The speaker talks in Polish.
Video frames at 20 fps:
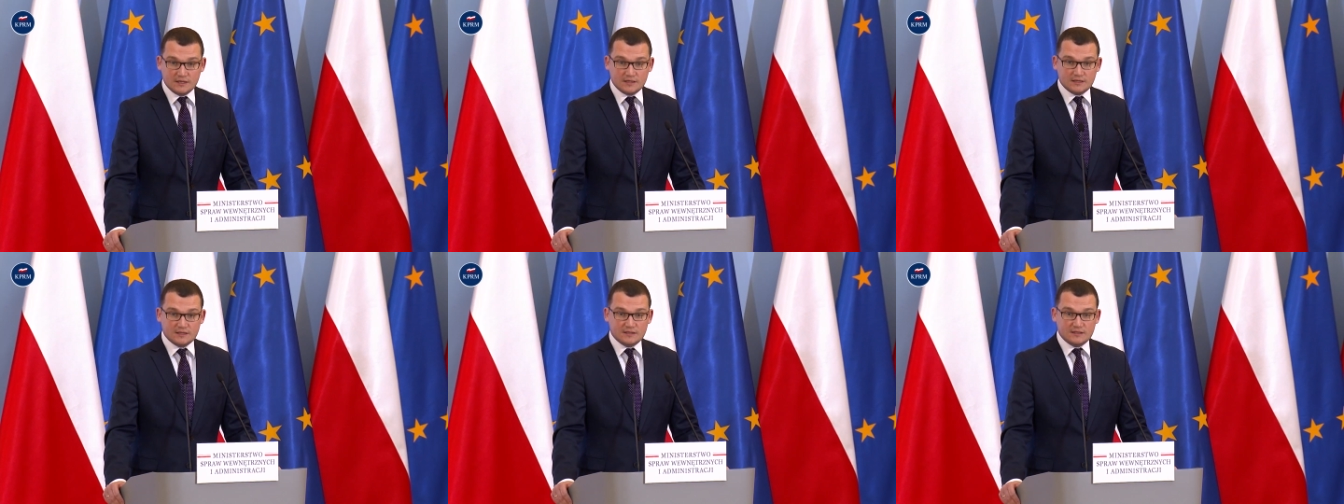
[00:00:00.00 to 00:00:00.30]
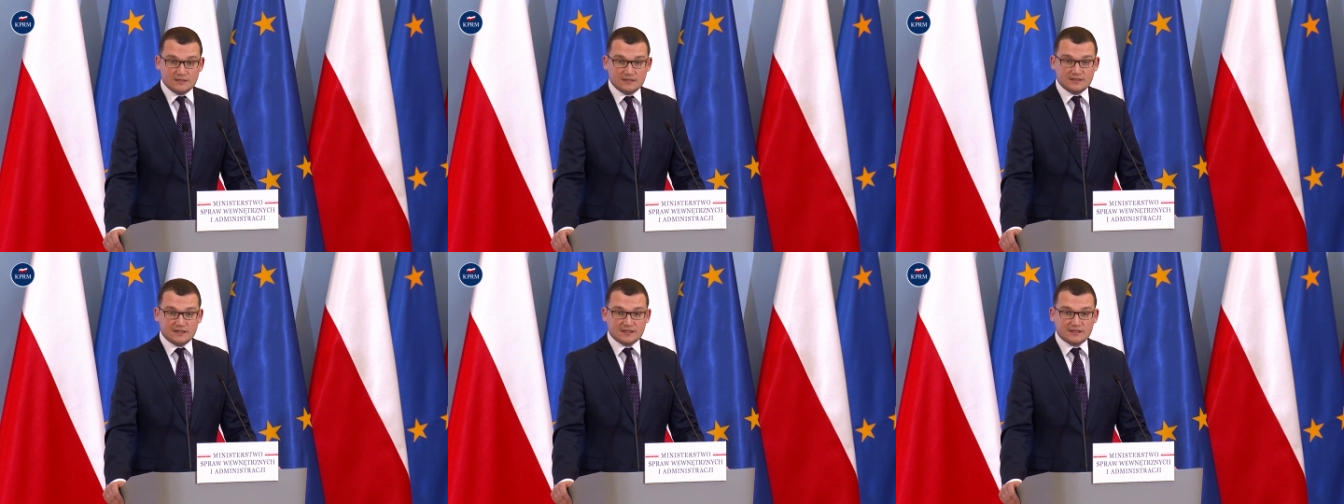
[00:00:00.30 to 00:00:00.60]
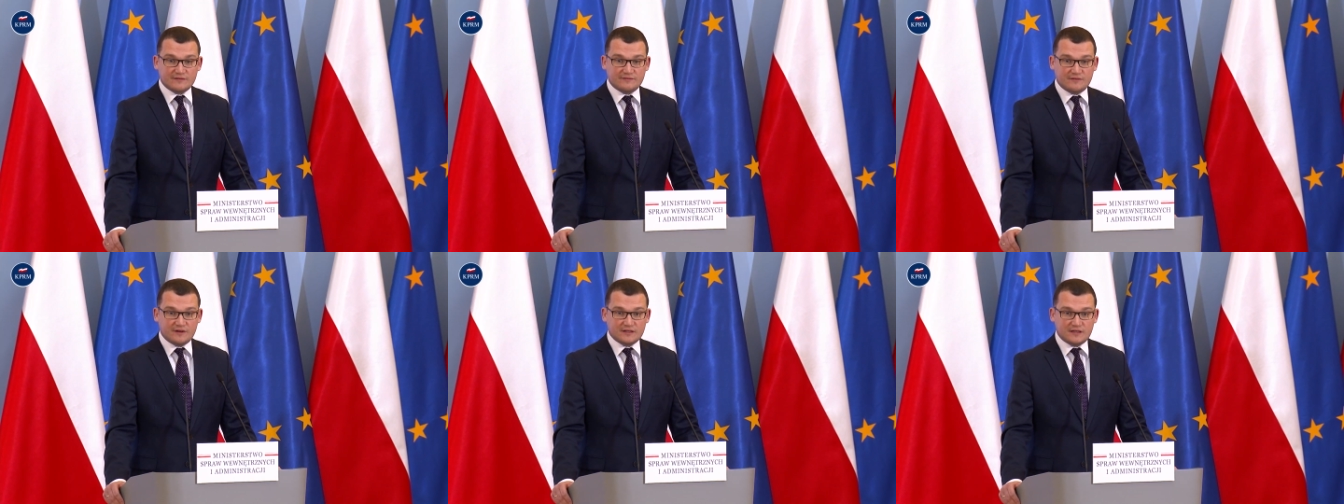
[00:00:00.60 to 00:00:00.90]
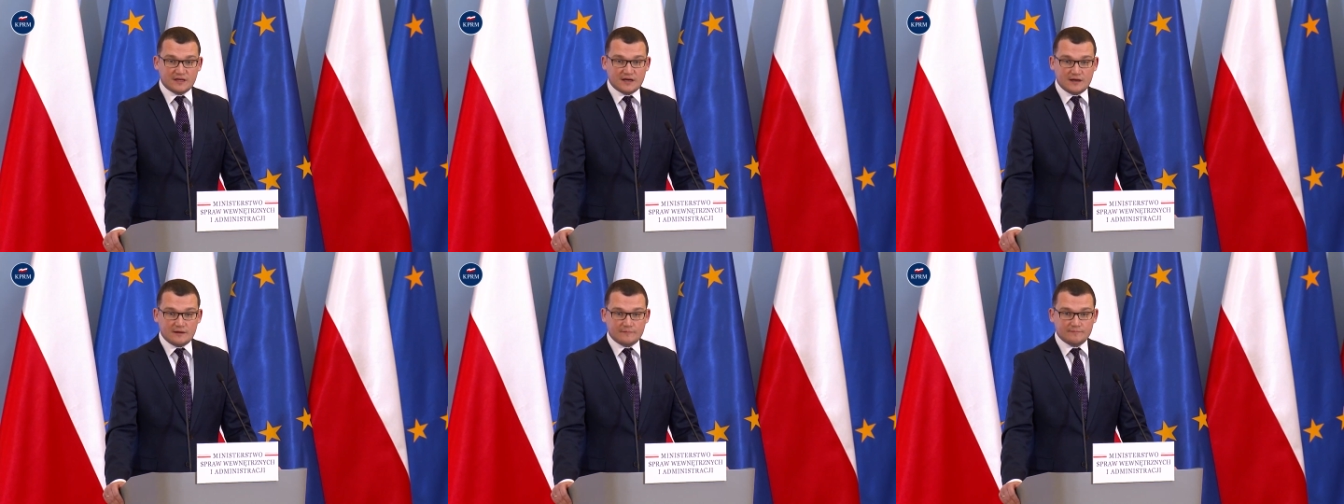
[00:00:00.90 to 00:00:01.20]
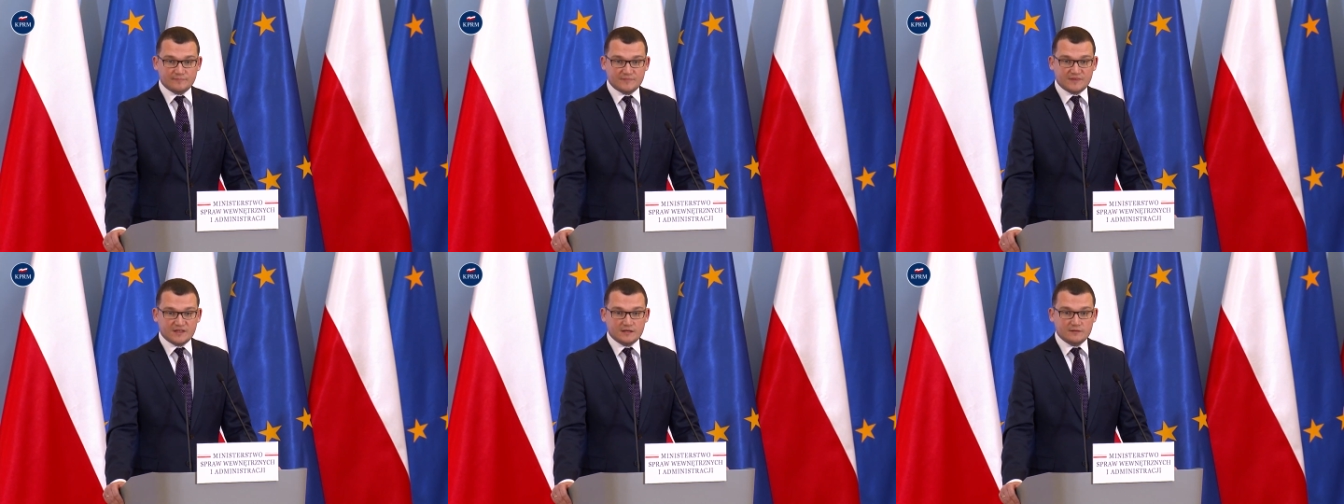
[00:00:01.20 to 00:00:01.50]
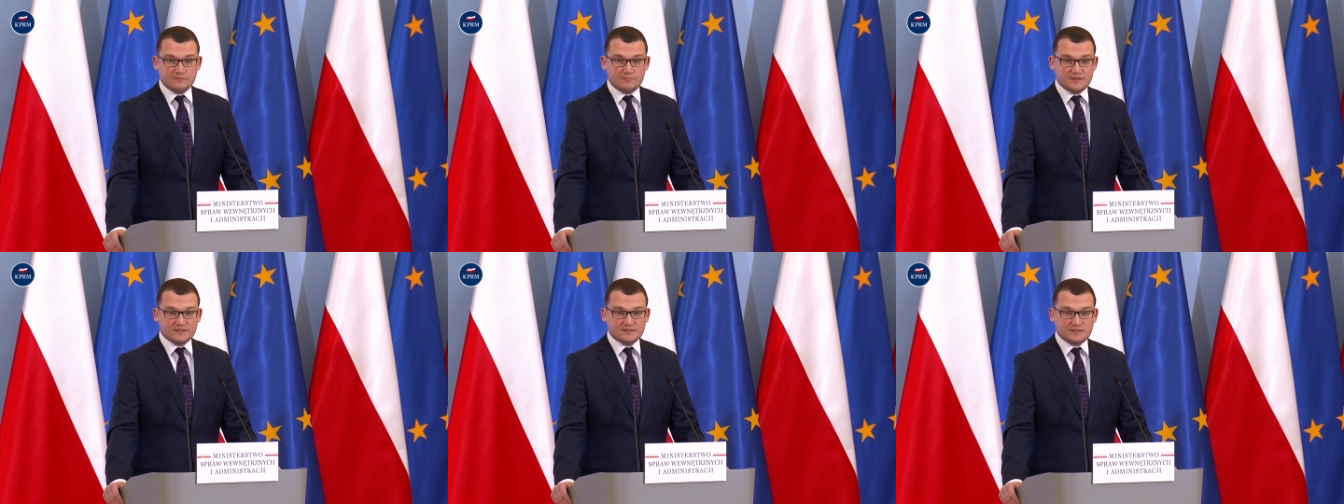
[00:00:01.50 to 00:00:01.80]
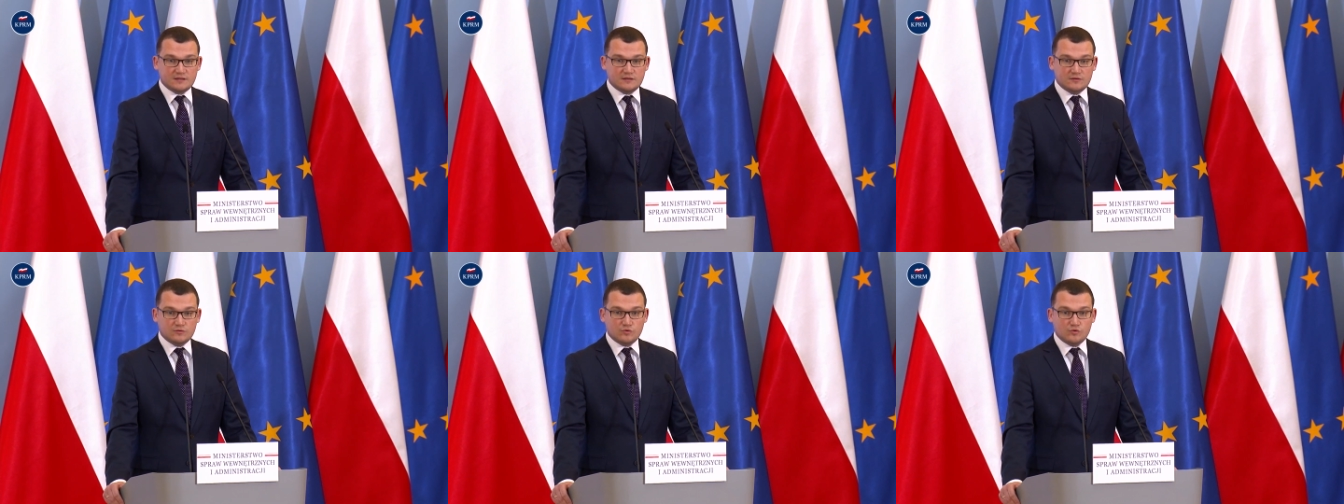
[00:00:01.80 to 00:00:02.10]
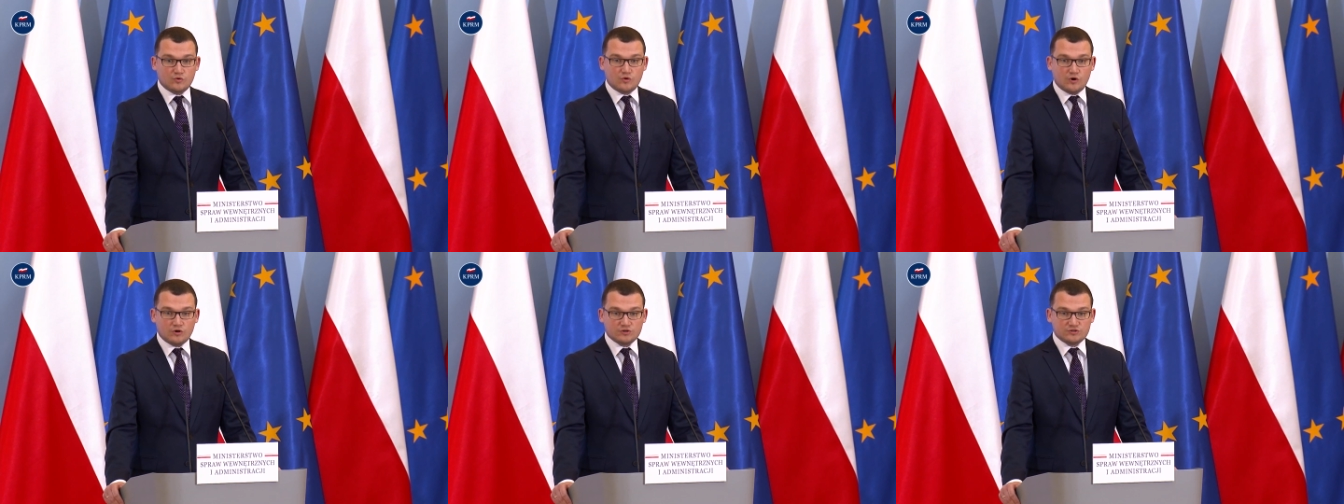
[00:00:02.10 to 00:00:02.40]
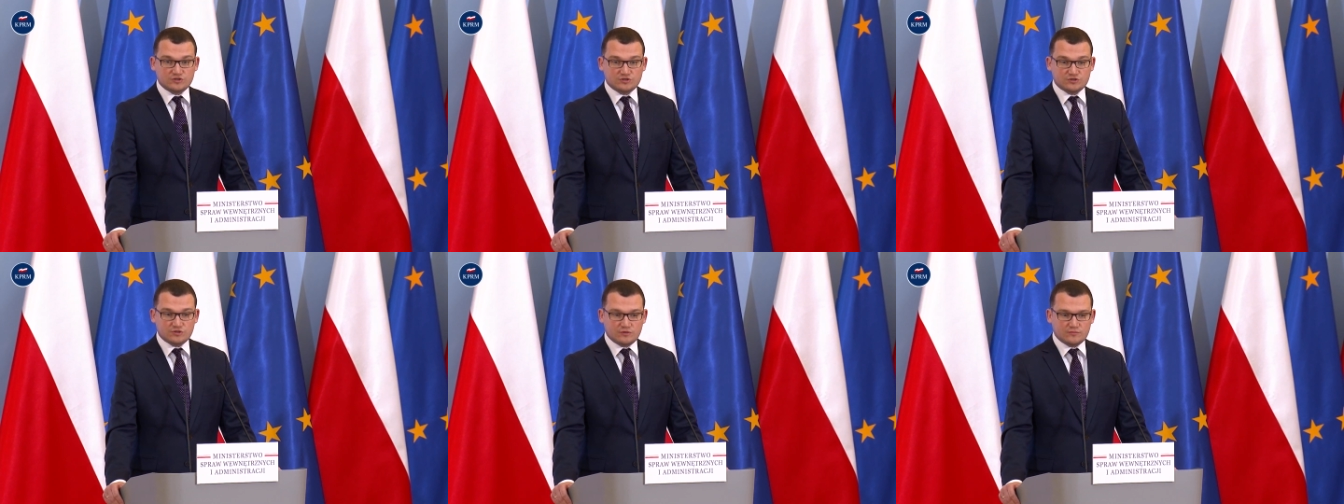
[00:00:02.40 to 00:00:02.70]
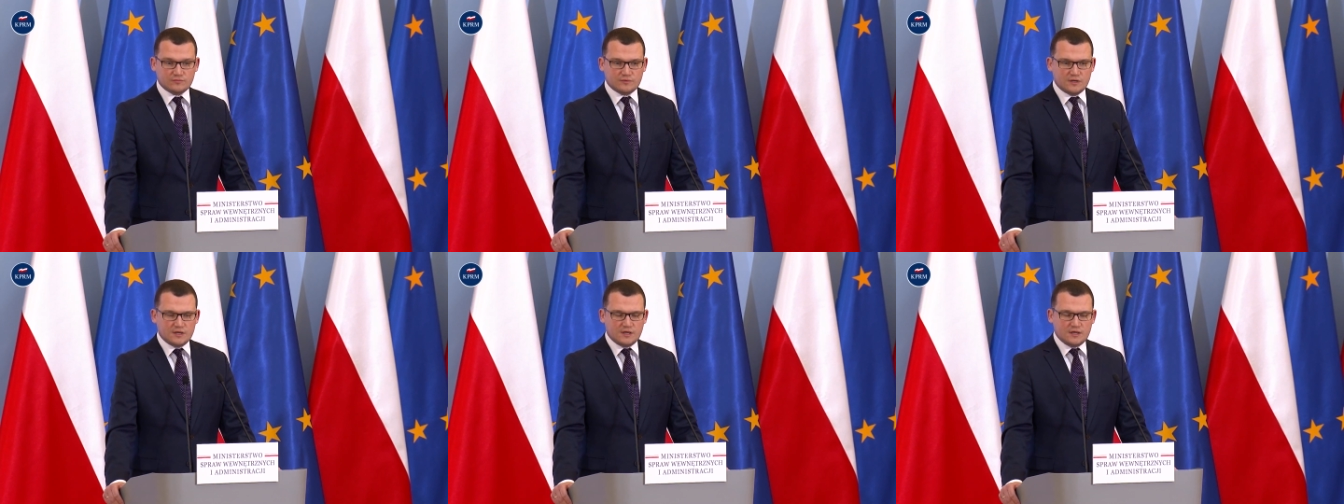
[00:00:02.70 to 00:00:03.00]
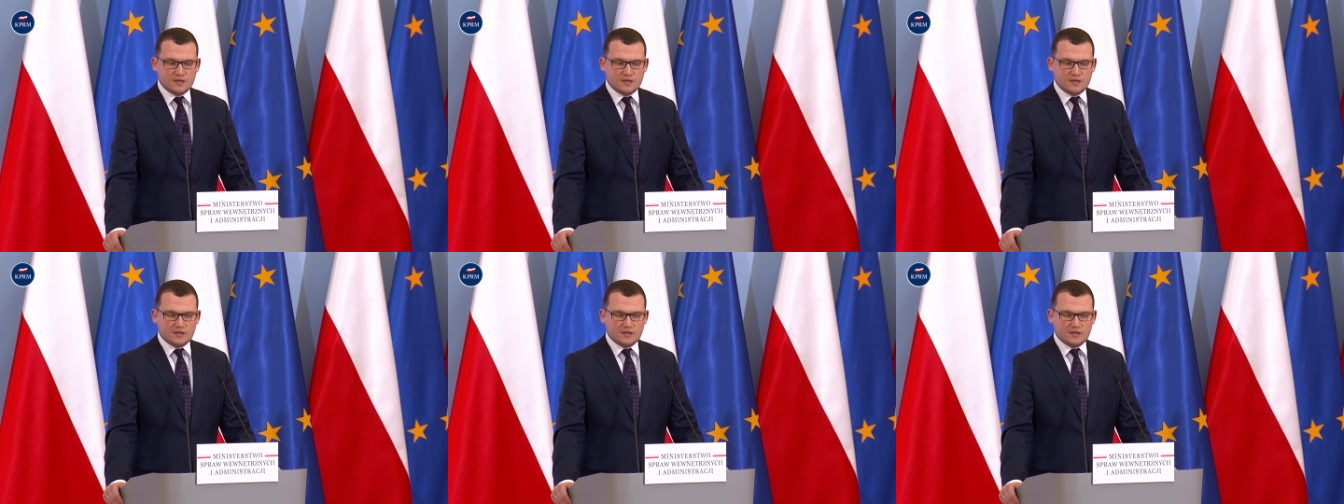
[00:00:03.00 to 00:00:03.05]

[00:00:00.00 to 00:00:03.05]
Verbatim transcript: y, nadawania y, PESEL uchodźcom